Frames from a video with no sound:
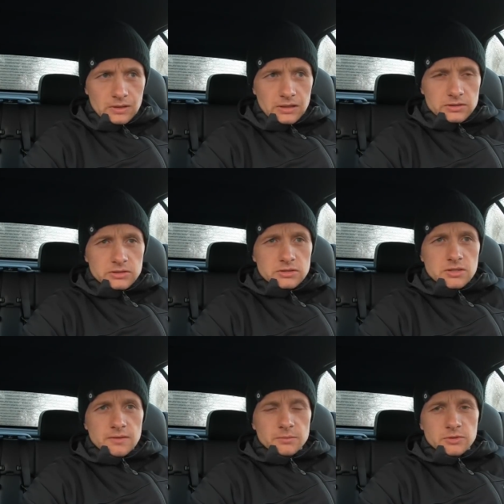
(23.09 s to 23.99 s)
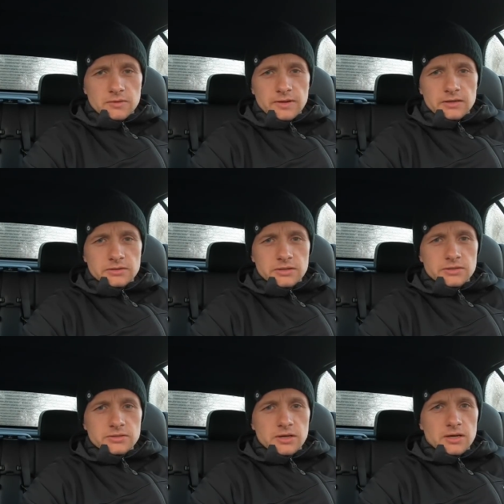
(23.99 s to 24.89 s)
Także życzę Wam zdrowia,
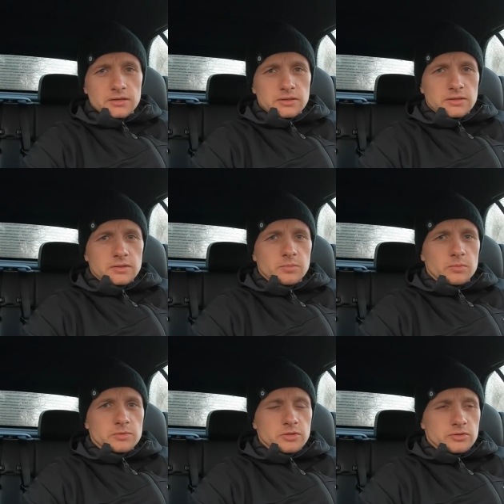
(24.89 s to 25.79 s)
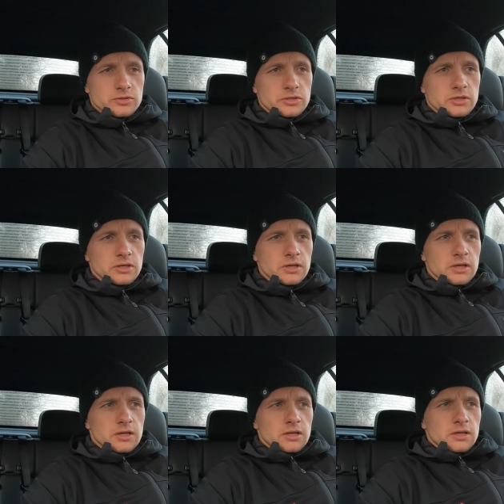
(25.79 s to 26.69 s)
szczęścia i pomyślności
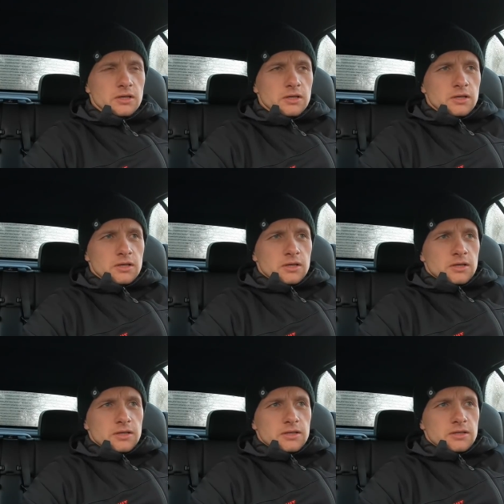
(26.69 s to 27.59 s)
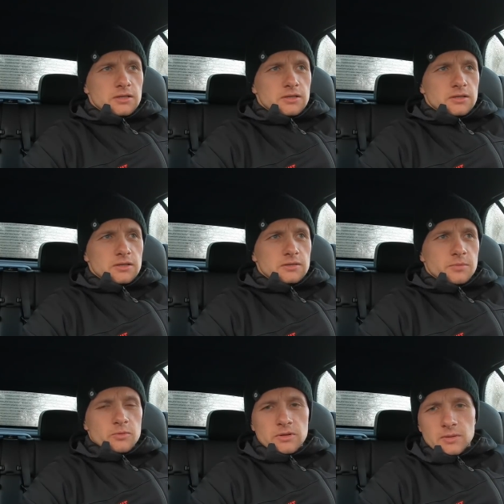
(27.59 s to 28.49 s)
i
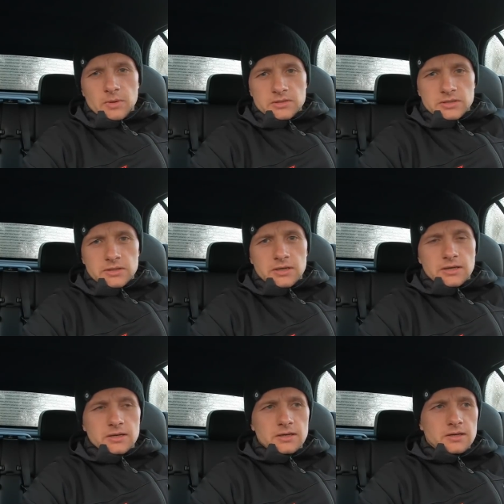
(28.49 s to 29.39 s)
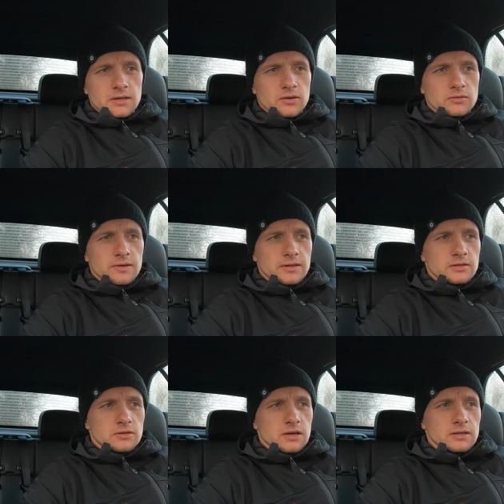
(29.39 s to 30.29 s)
spełnienia marzeń, e, odwagi
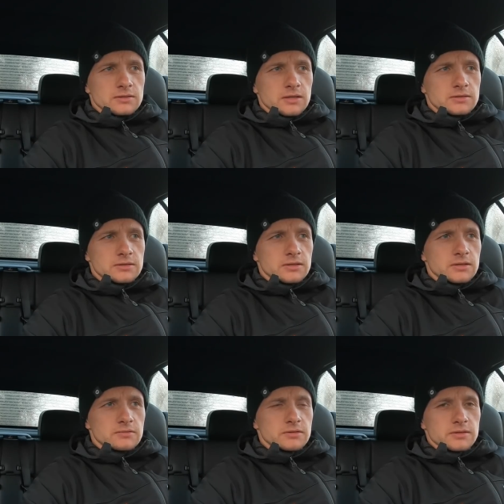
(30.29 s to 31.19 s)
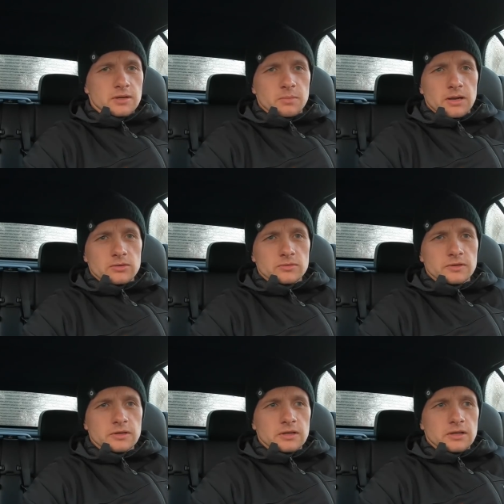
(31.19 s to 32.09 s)
do realizacji wszystkich
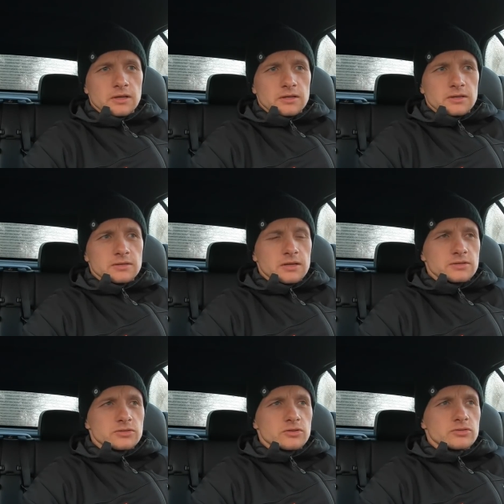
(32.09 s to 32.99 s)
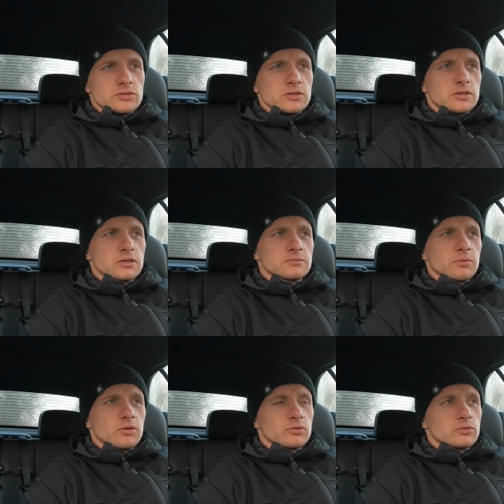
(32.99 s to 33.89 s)
planów, niezależności,
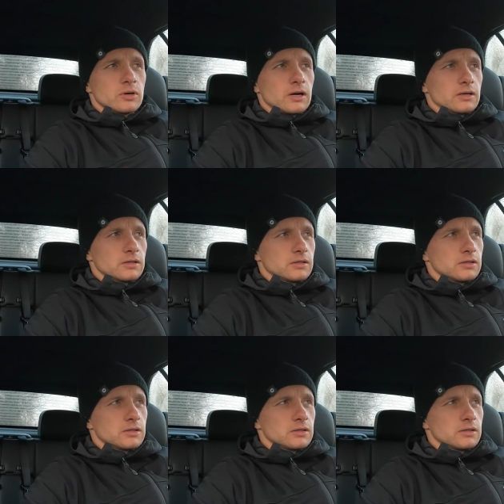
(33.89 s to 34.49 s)
spokój ducha.